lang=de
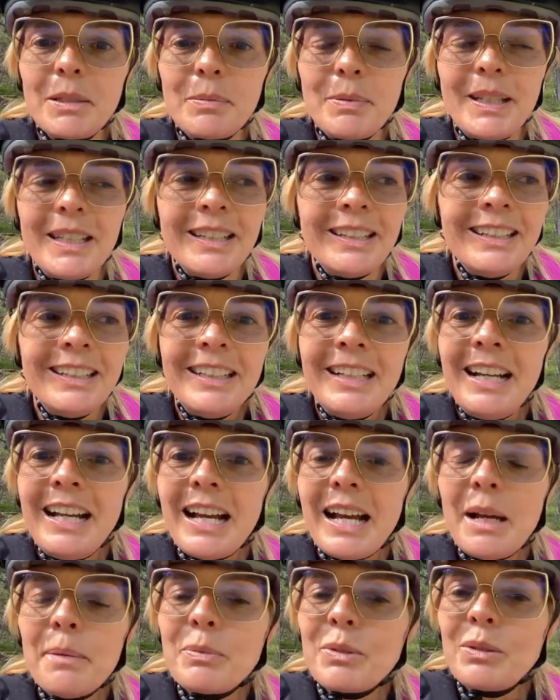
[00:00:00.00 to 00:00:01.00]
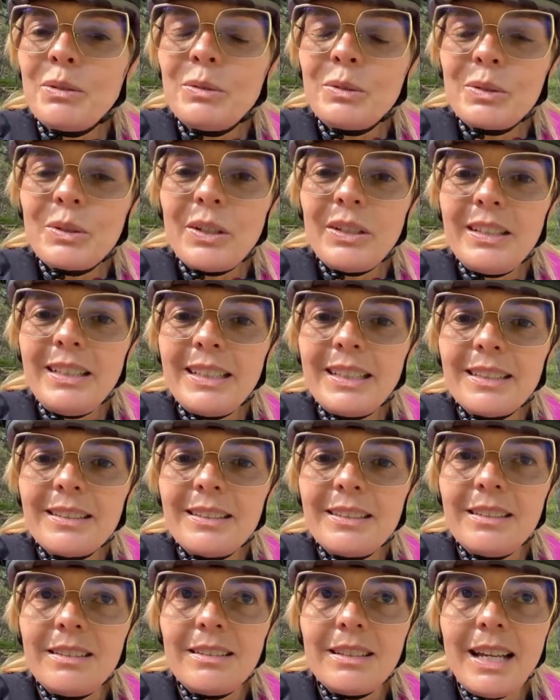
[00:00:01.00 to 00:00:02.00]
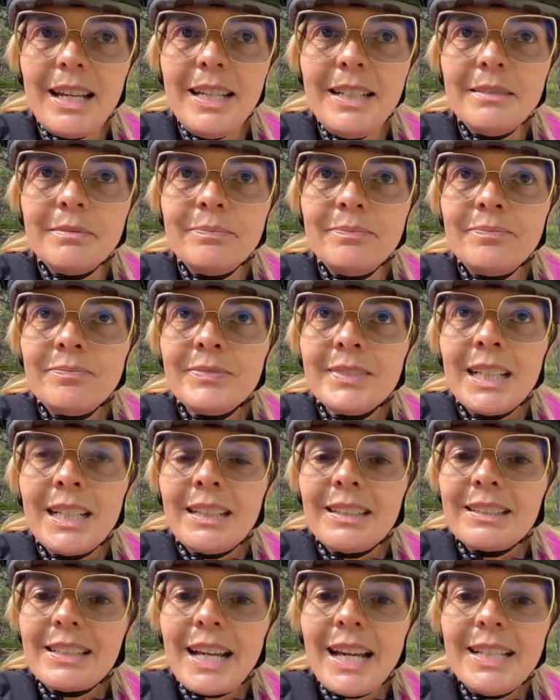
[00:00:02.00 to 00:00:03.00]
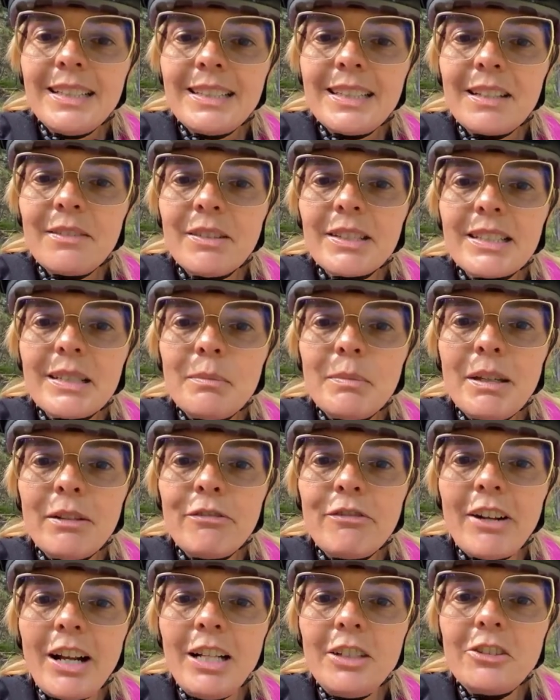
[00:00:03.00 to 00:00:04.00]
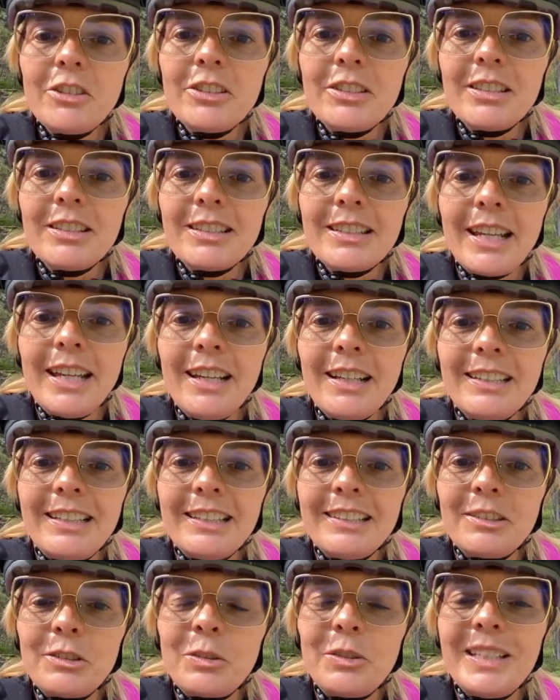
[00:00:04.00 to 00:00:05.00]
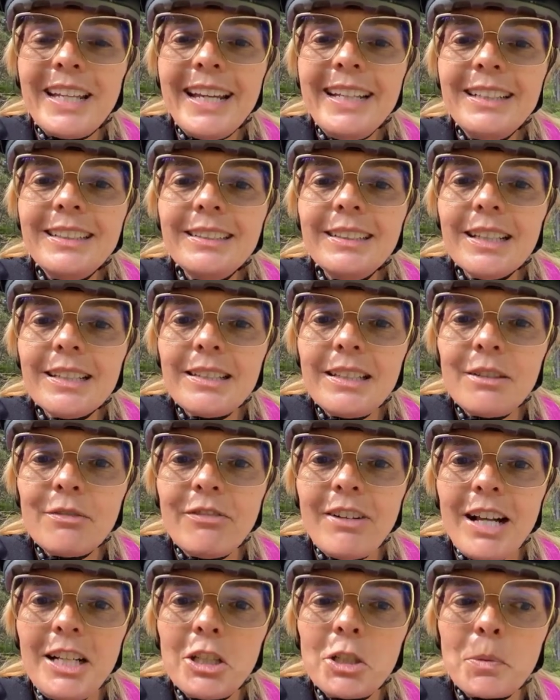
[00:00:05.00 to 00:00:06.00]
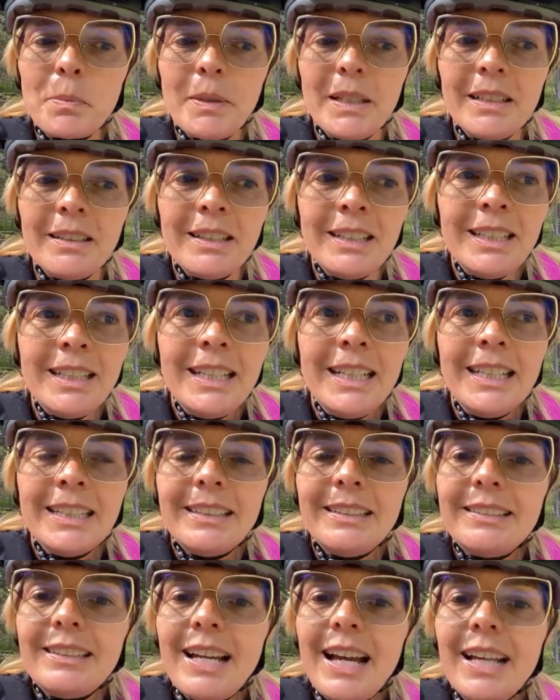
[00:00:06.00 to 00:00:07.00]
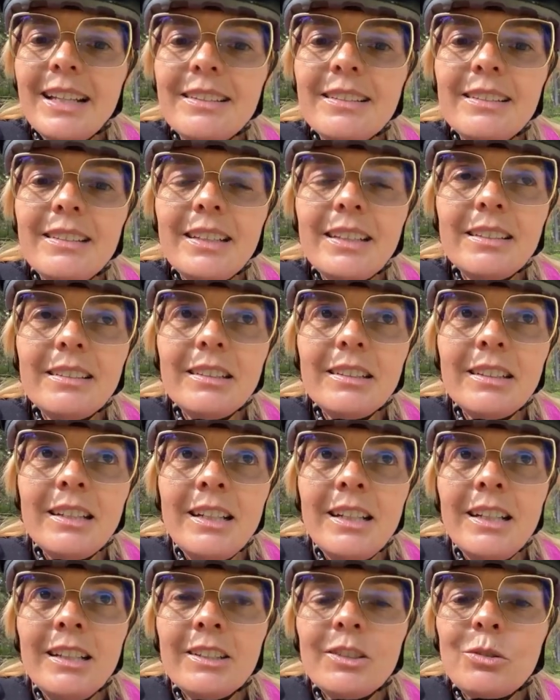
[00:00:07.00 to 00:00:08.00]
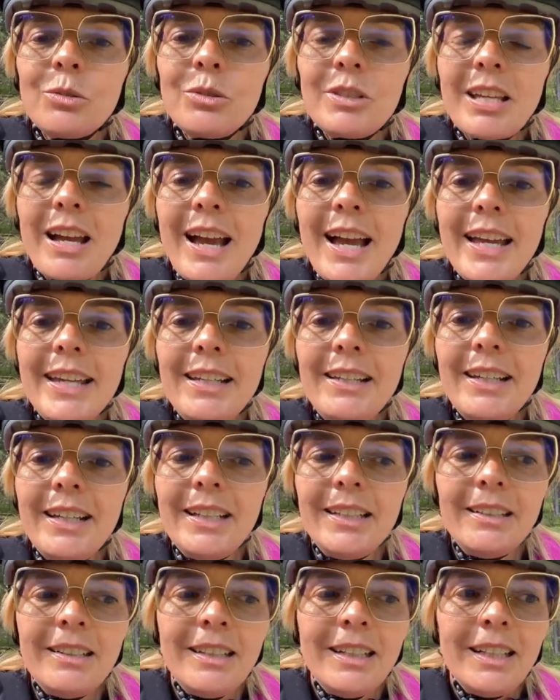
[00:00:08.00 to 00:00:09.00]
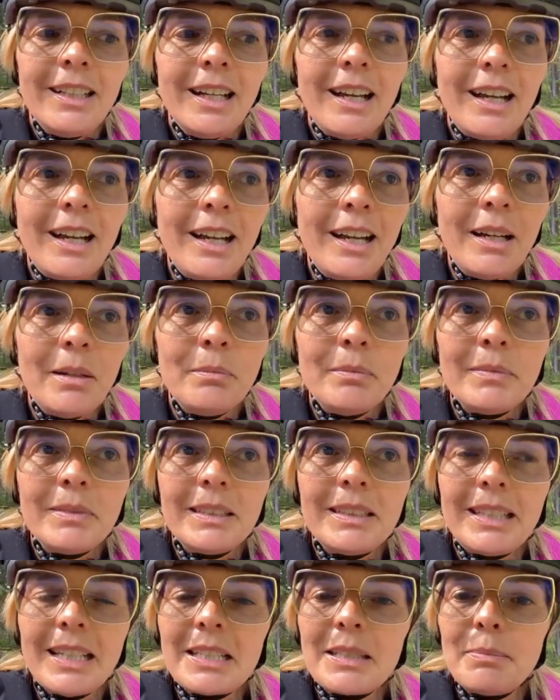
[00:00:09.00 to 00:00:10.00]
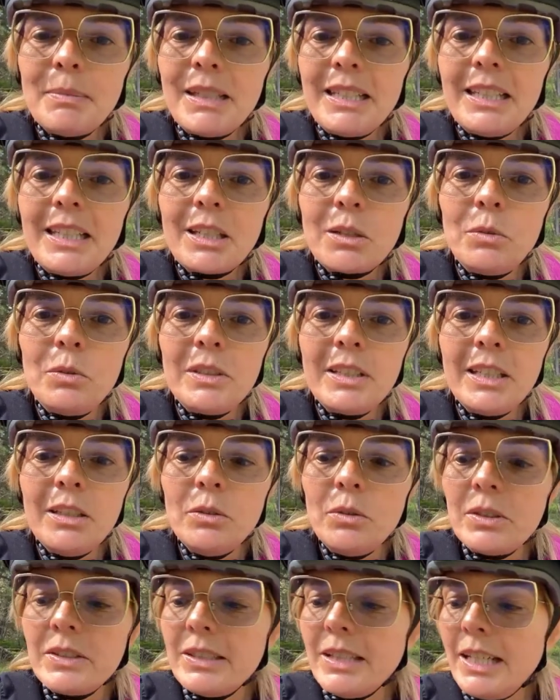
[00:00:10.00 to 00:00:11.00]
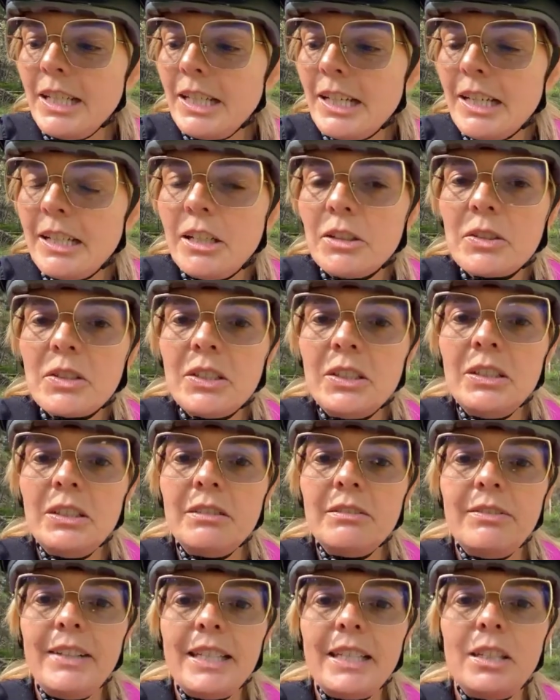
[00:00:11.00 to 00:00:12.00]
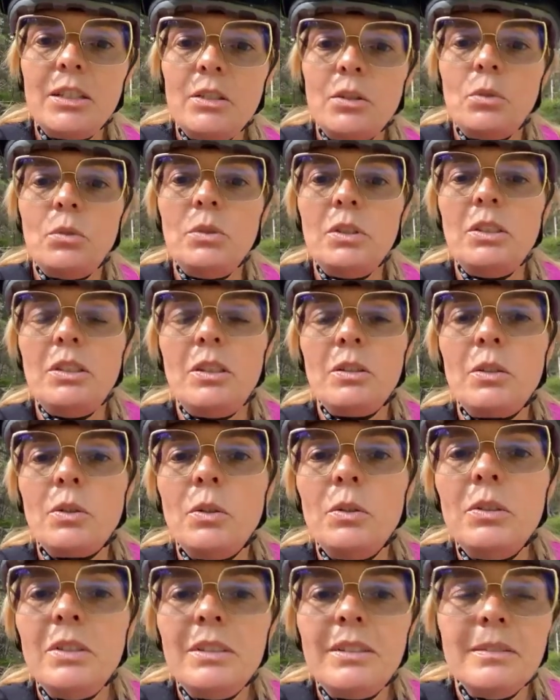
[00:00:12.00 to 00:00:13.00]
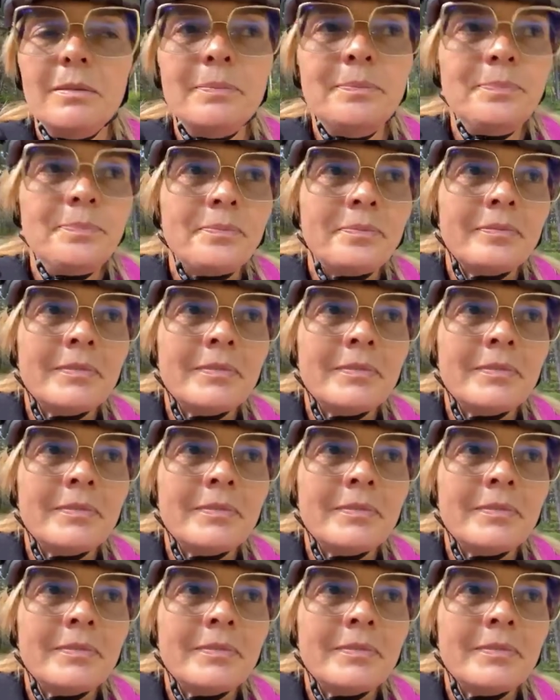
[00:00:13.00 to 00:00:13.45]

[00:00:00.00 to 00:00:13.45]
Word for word: Ich bin absolut göttliches Design. Das Einzige, was an mir falsch ist, ist zu denken, dass ich falsch bin. Diese Ansichten zu teilen, ähm, dass man nicht gut genug sein kann aus irgendwelchen Grund Gründen.